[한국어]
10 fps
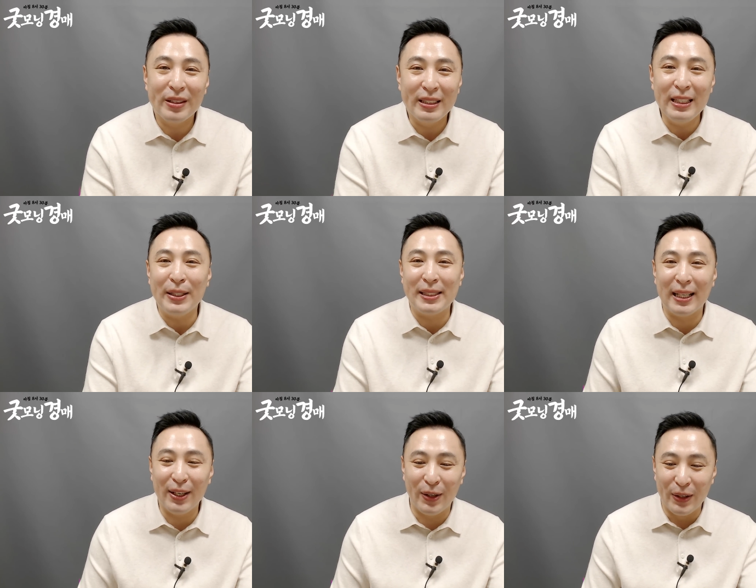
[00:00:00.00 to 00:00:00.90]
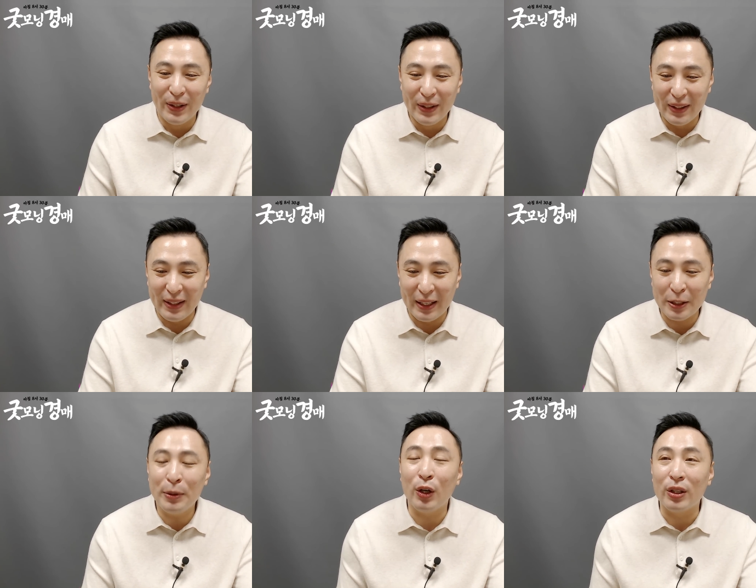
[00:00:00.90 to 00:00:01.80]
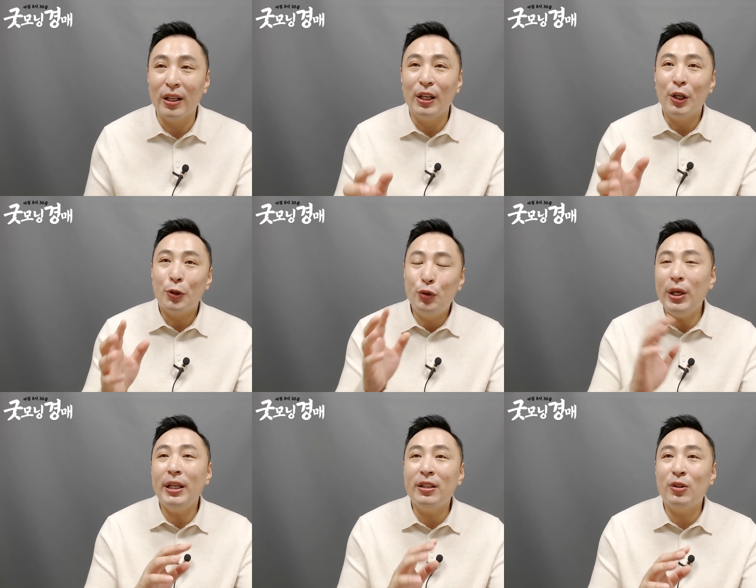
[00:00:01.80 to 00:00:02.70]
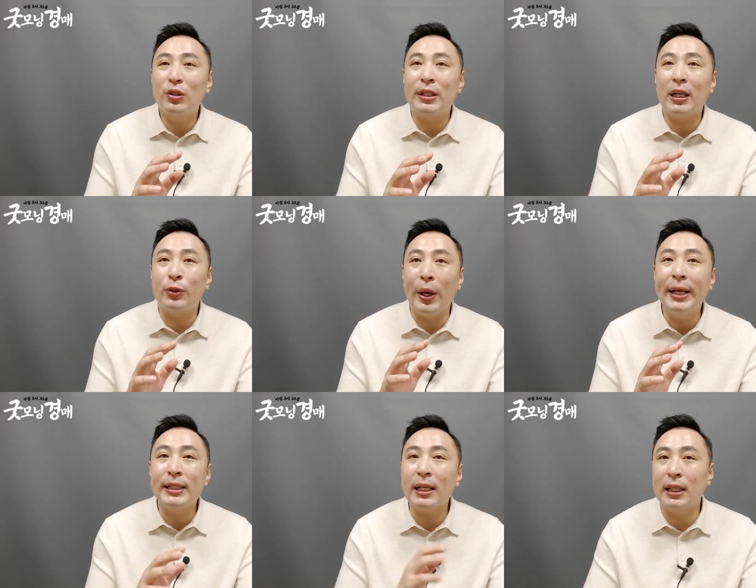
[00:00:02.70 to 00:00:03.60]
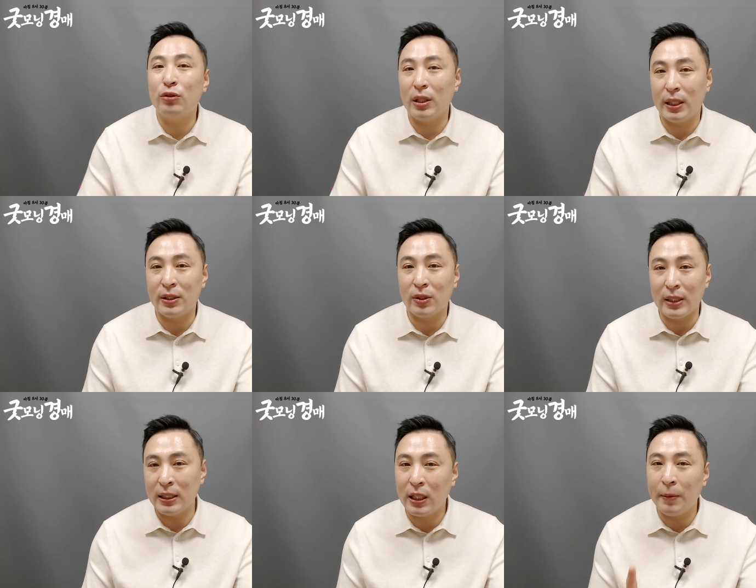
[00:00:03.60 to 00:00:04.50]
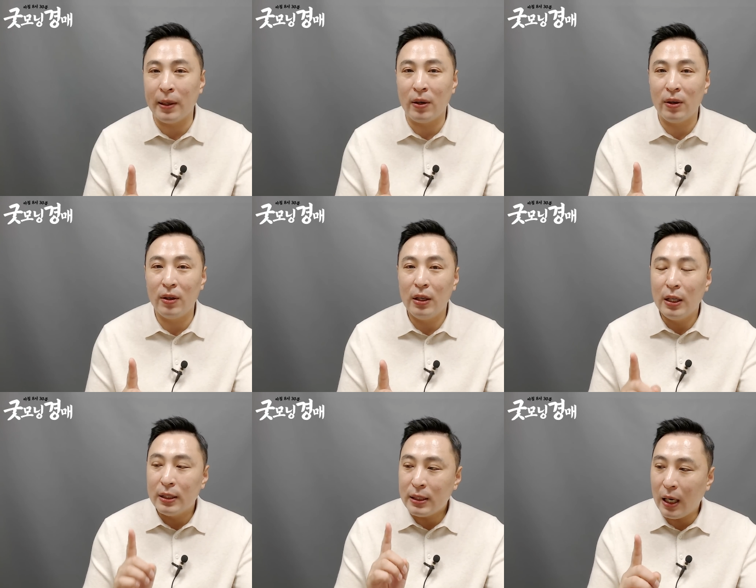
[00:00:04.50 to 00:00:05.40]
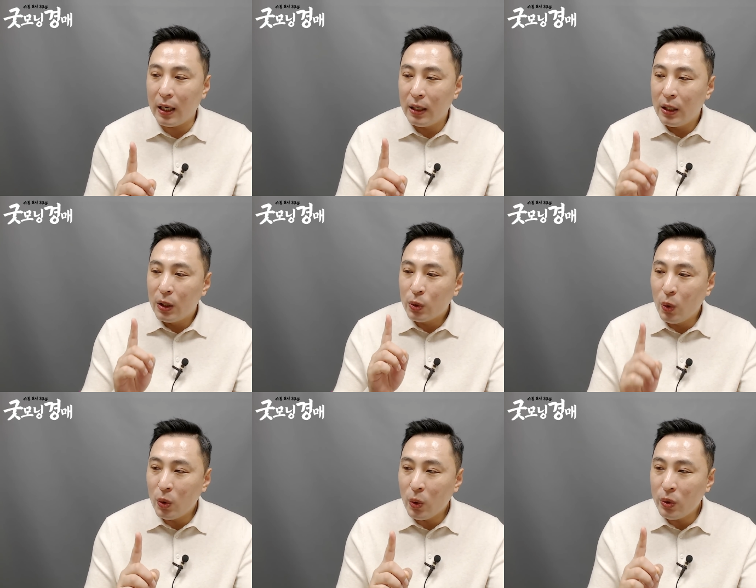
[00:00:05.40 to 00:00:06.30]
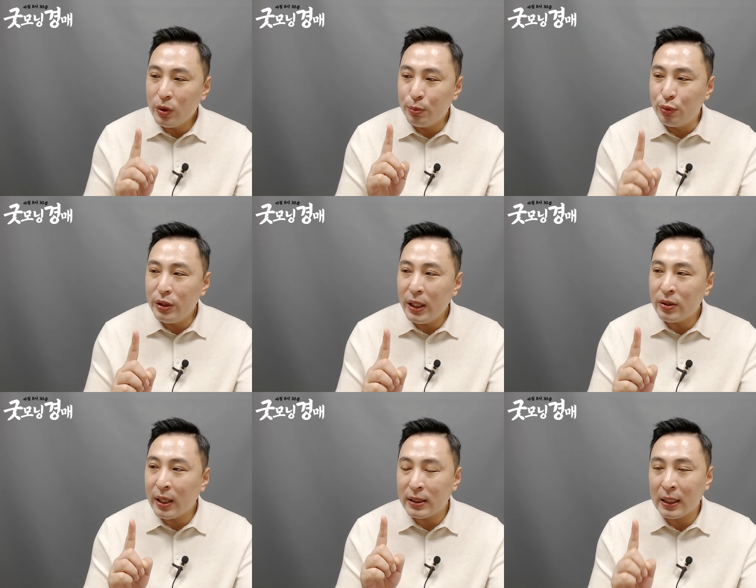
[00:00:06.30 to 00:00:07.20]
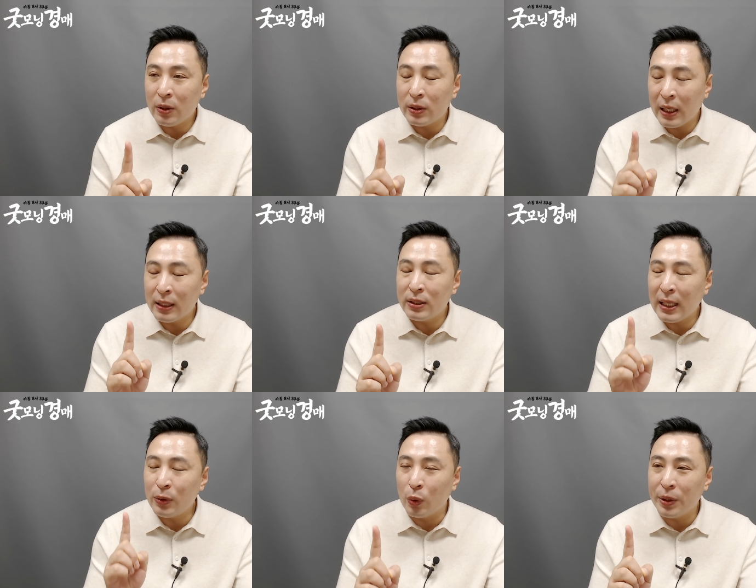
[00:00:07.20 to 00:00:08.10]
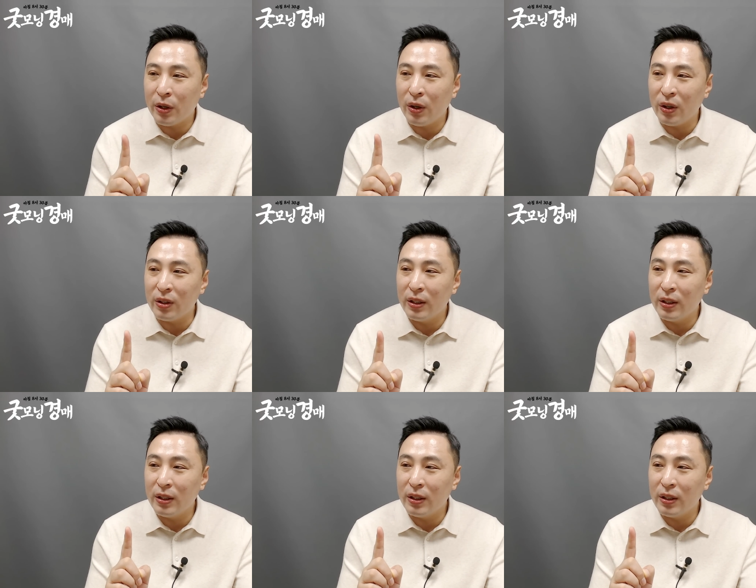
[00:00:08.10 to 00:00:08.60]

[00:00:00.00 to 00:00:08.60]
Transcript: 이해되시나요? 네, 그러면 뒤에 있는 거를 내가 되게 싸게 살 수가 있겠죠. 잘 생각해봐요. 자, 도로를 무리해서 내가 사놓으면